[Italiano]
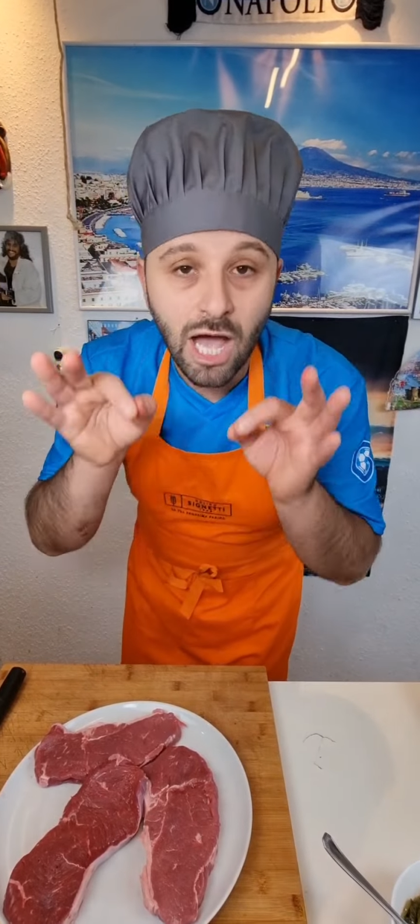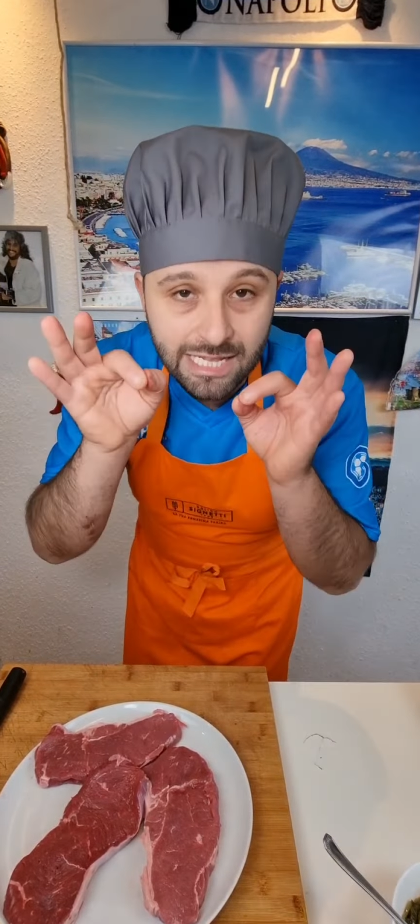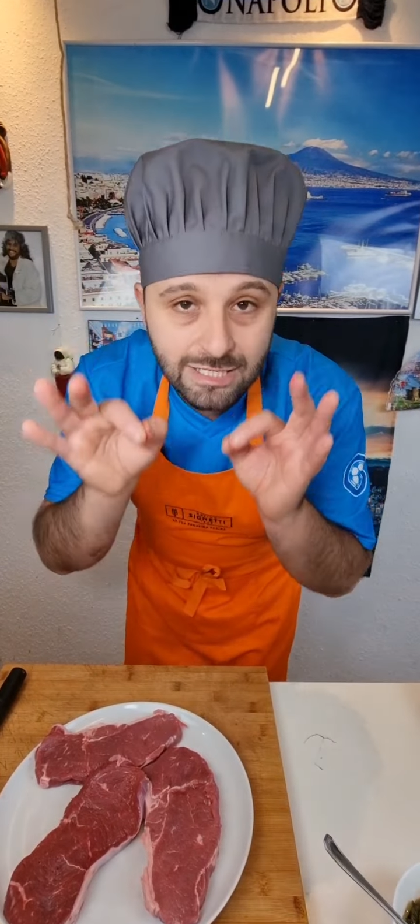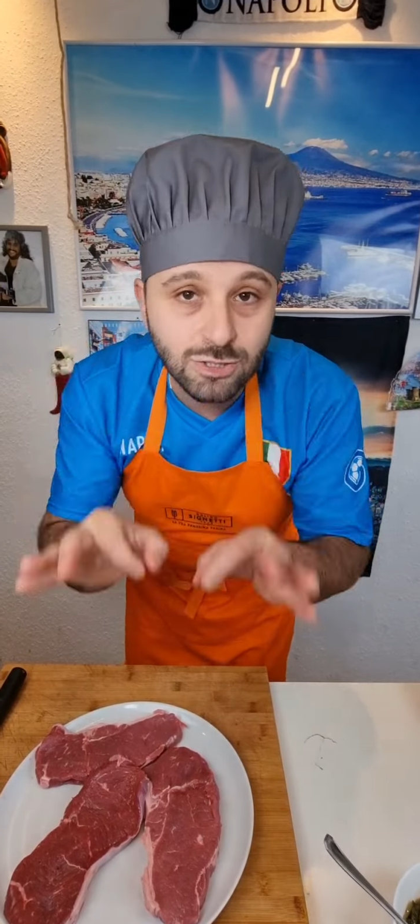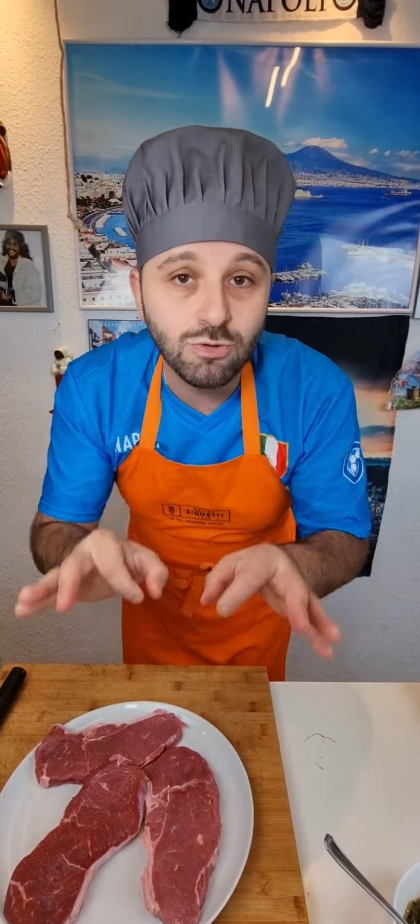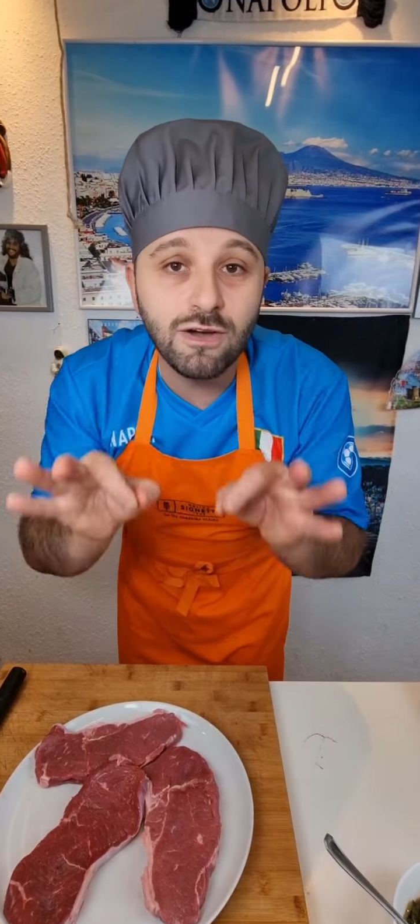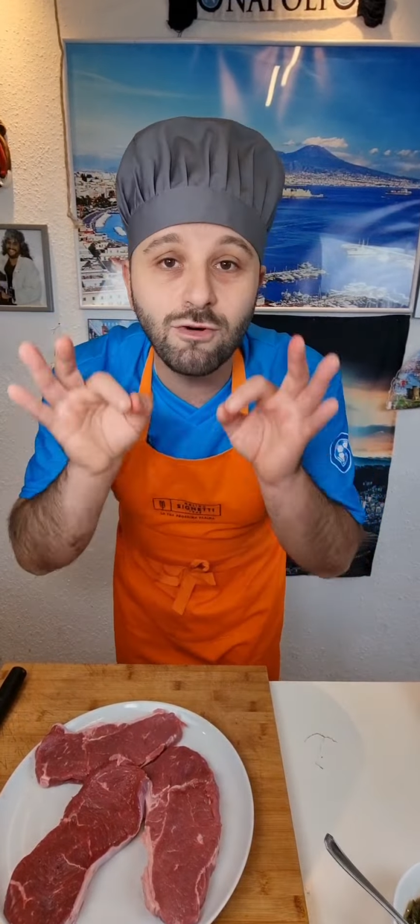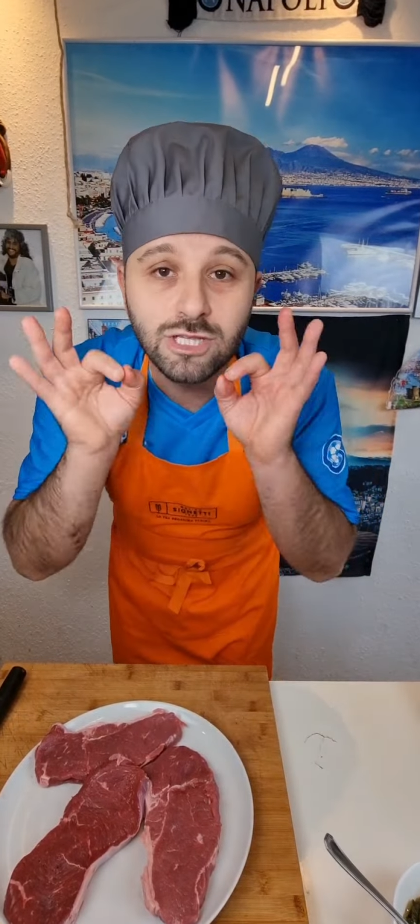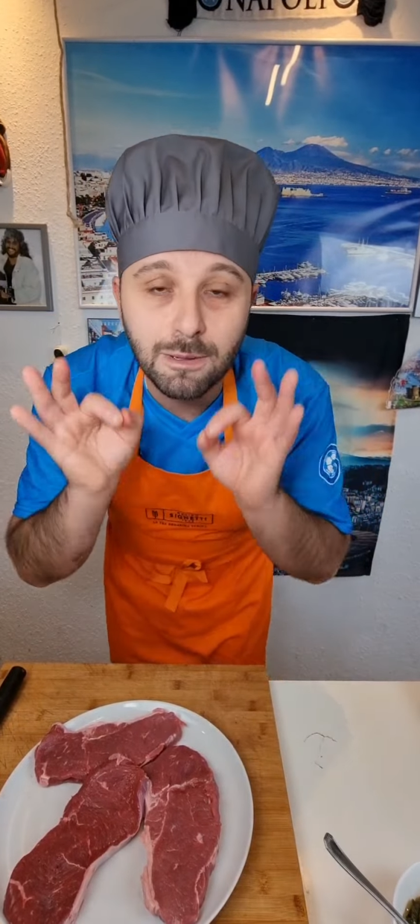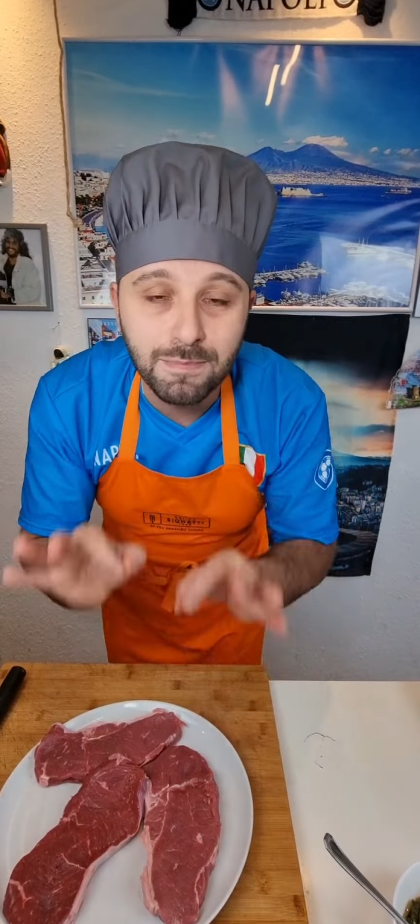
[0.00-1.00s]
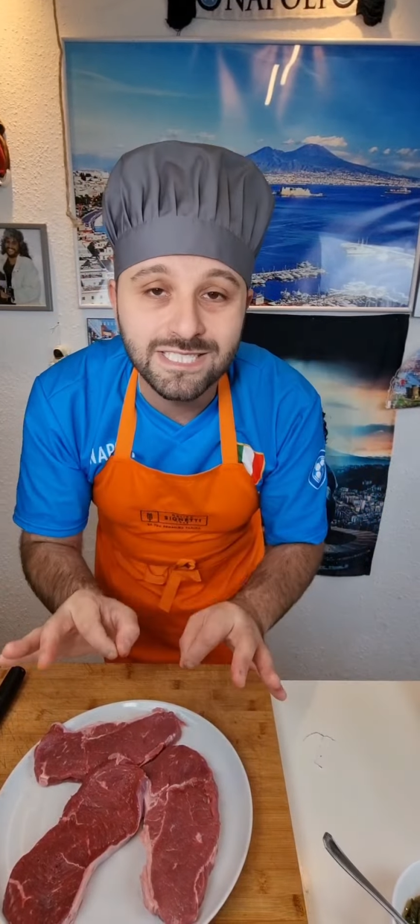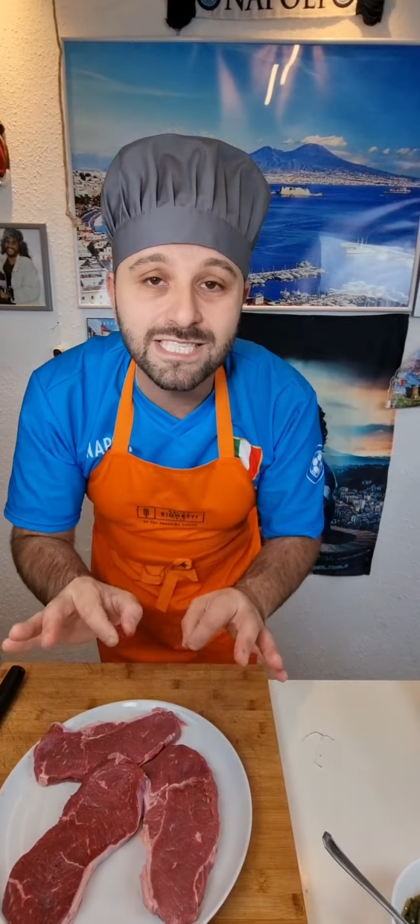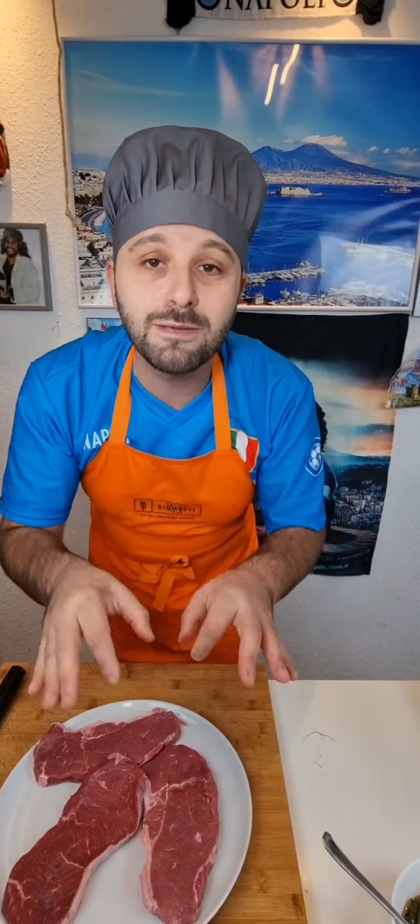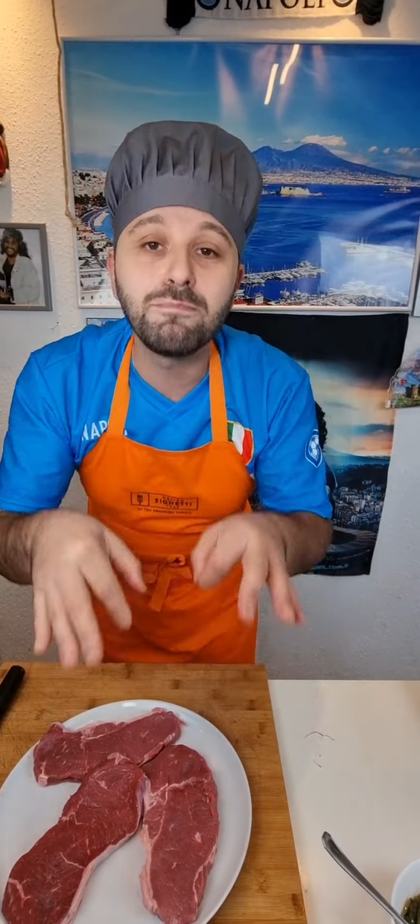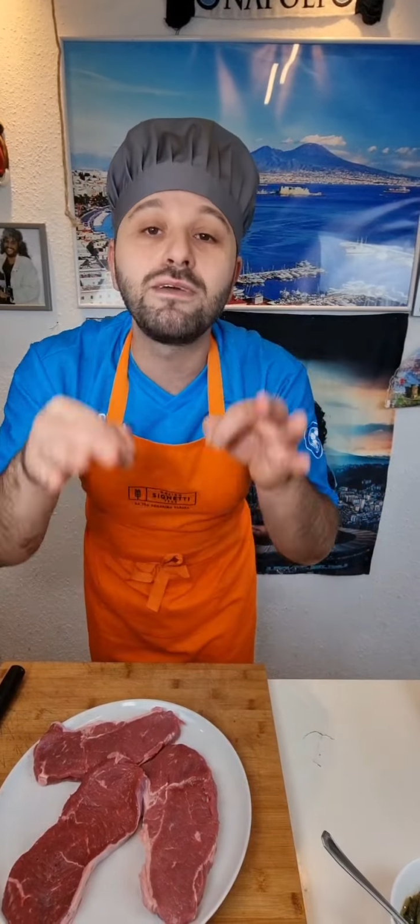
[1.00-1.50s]
Adesso una volta e per
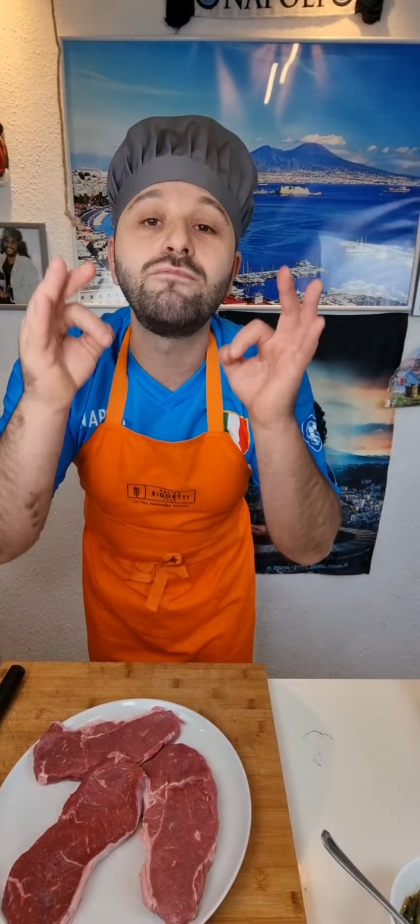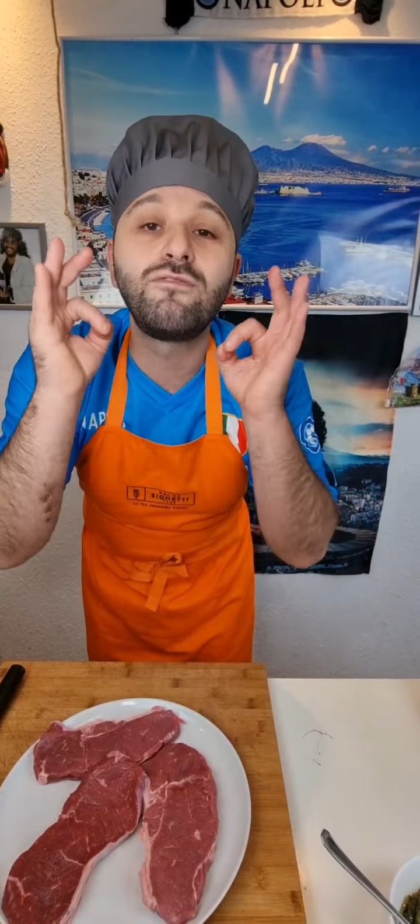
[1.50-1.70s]
sempre